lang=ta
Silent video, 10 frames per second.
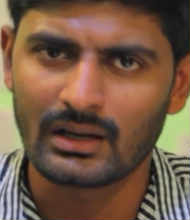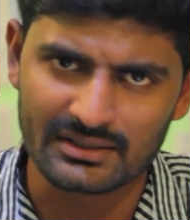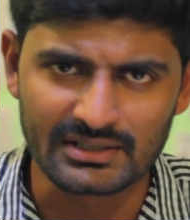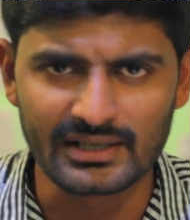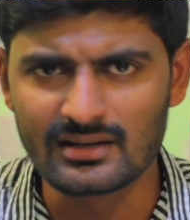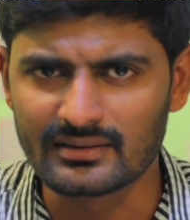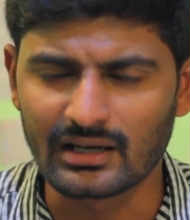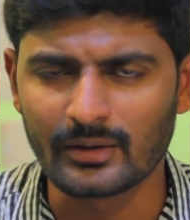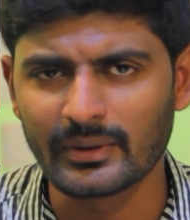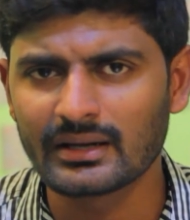அண்ட் இந்த டீட்டெயில்ஸ்
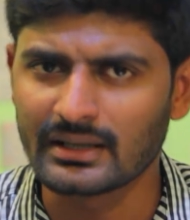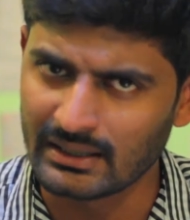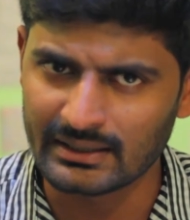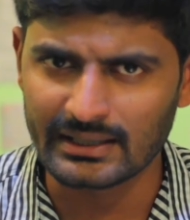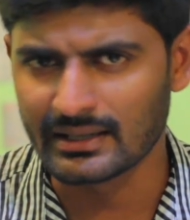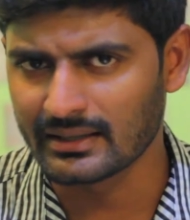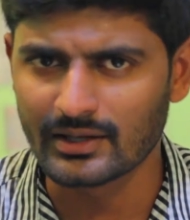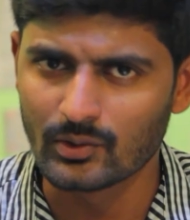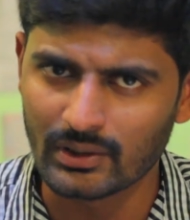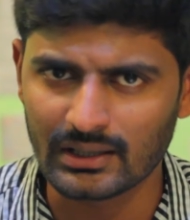எல்லாமே நான்
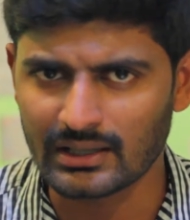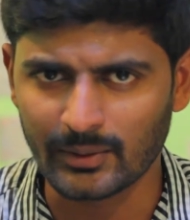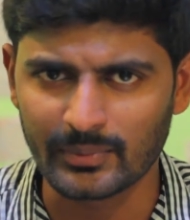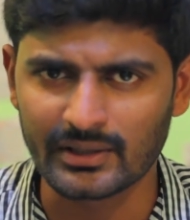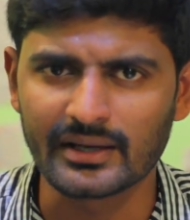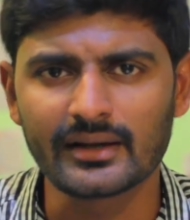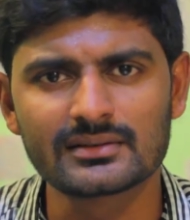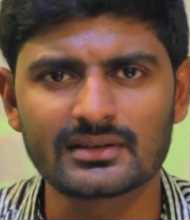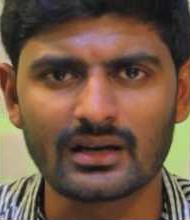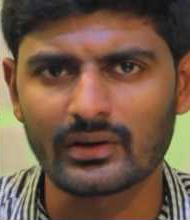டேரெக்டாக யூனியனில் கலெக்ட் பண்ண
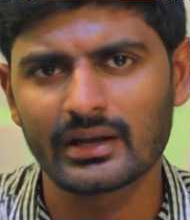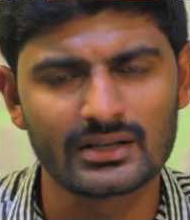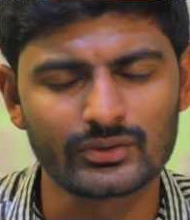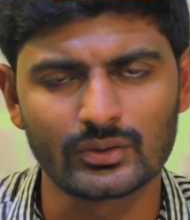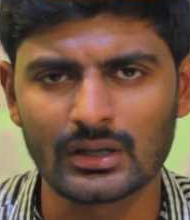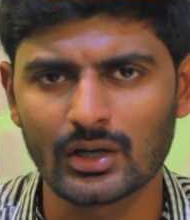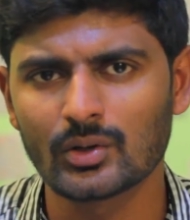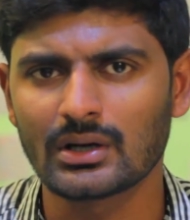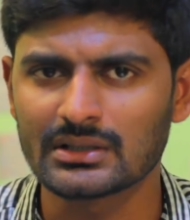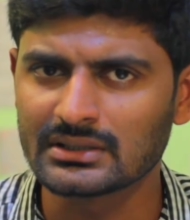டீட்டெயில்ஸ் அவங்க என்ன
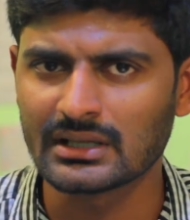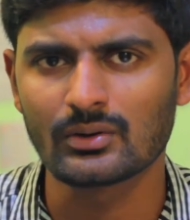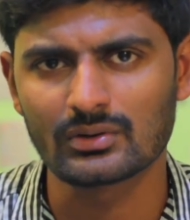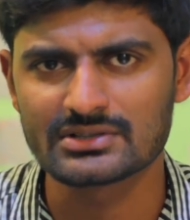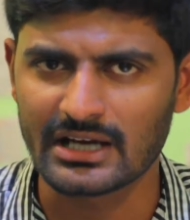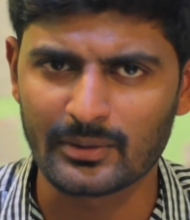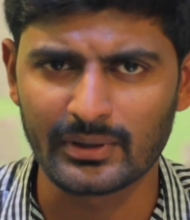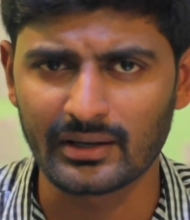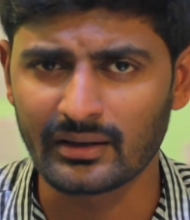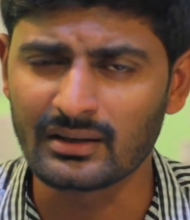சொன்னாங்களோ அதை தான் நான் உங்களுக்கு ஷேர்
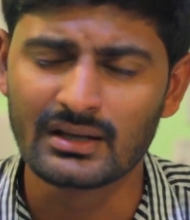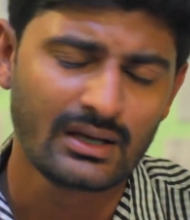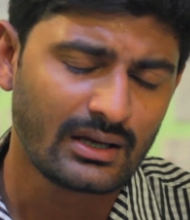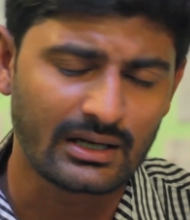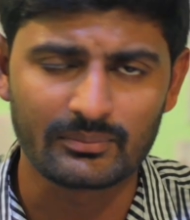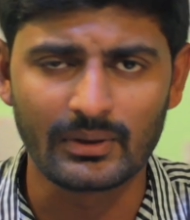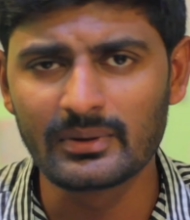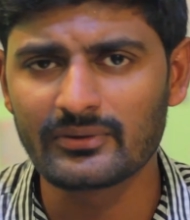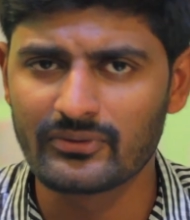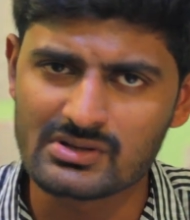பண்ணியிருக்கேன் அண்ட்
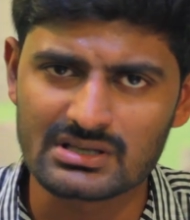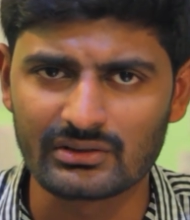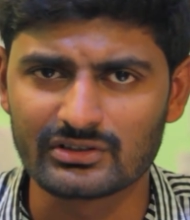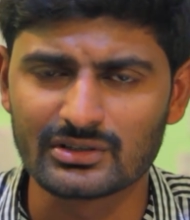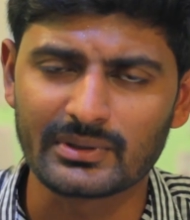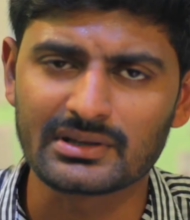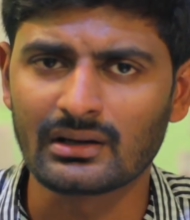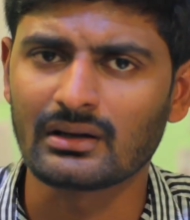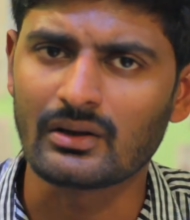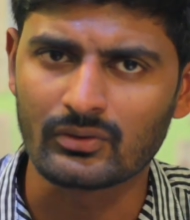மேபி ஃபியூச்சரில் வந்து
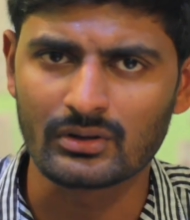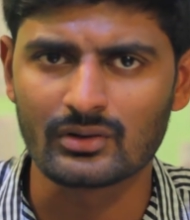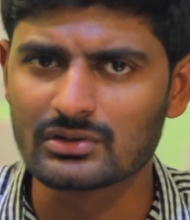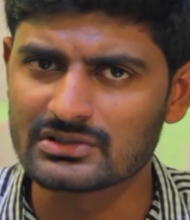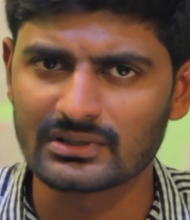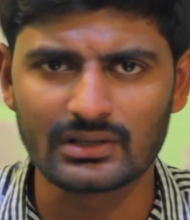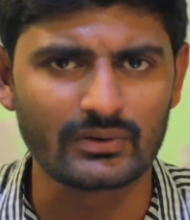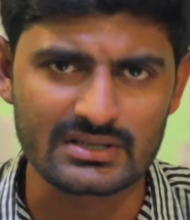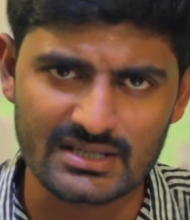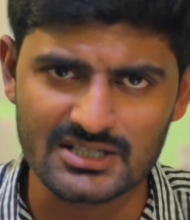பார்த்தீங்கன்னா அவங்களோட ரூல்ஸ் வந்து
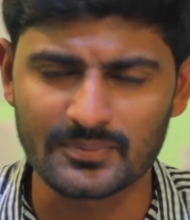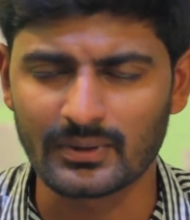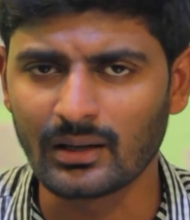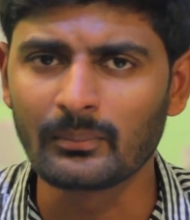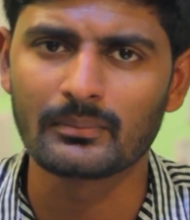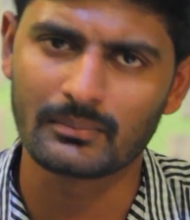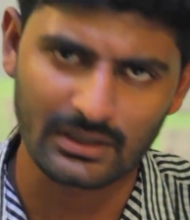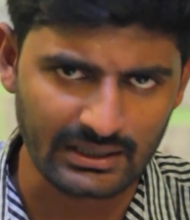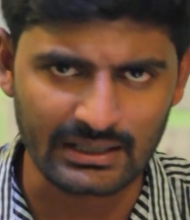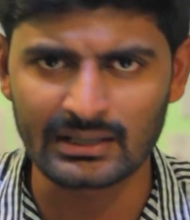அவங்க சேஞ்ச் பண்ணலாம்
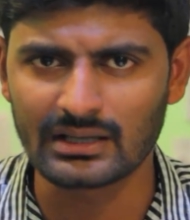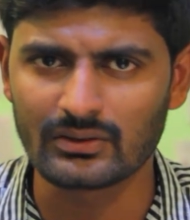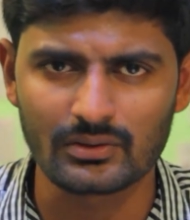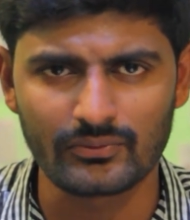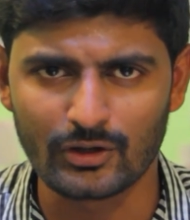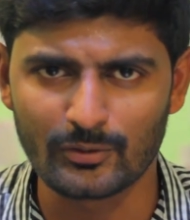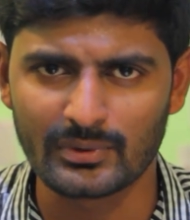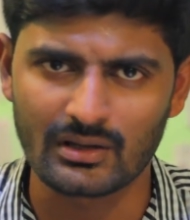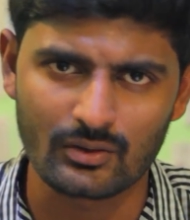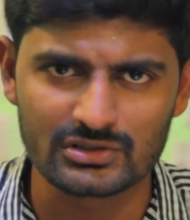பட் கரண்ட்டாக அவங்க ஃபாலோ
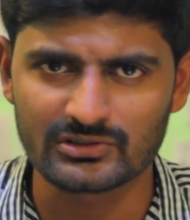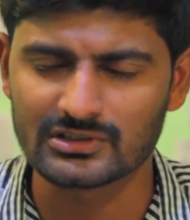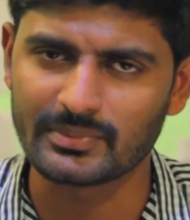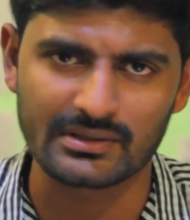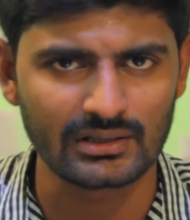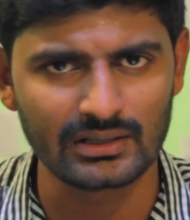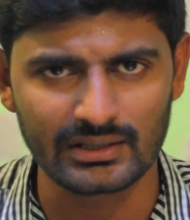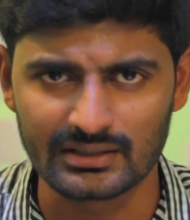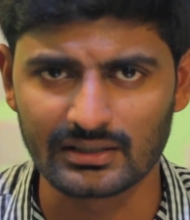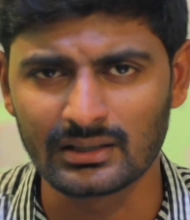பண்ணுற ரூல்ஸ் வந்து பார்த்தீங்கன்னா
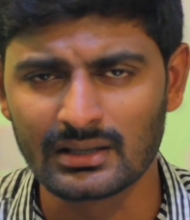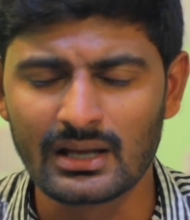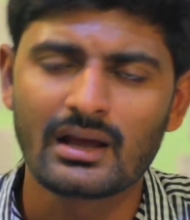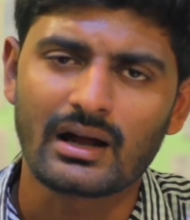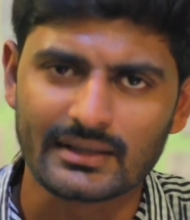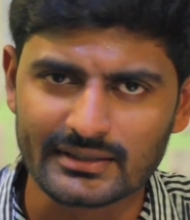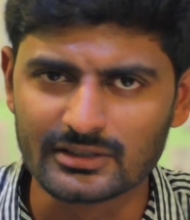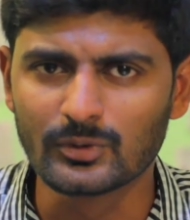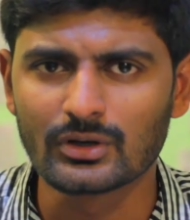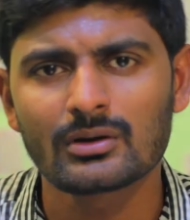இதுதான் அண்ட்
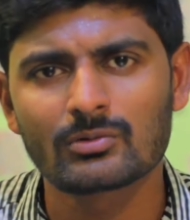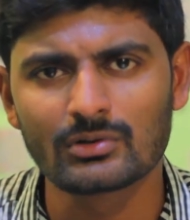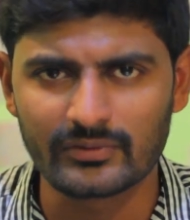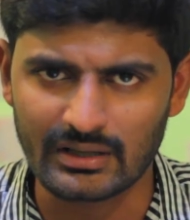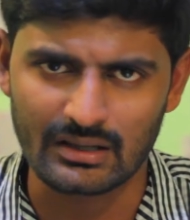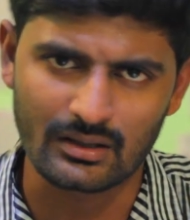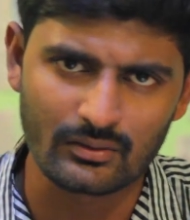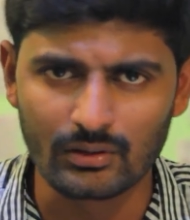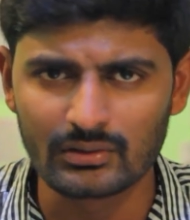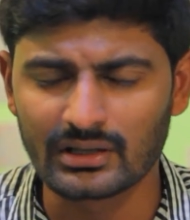இது போக உங்களுக்கு வேறு
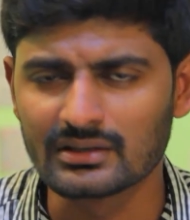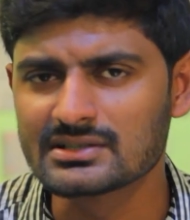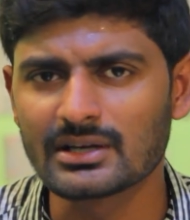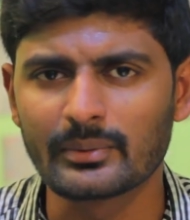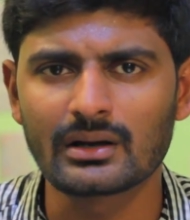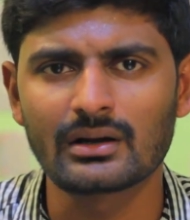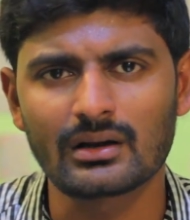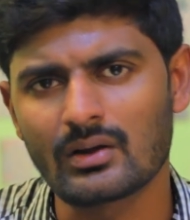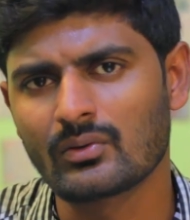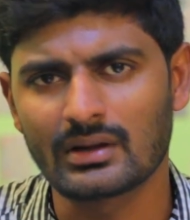ஏதாவது டவுட் இருந்துச்சு அப்படின்னா
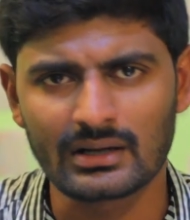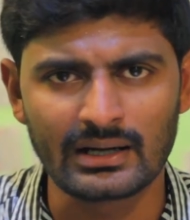அவங்களோட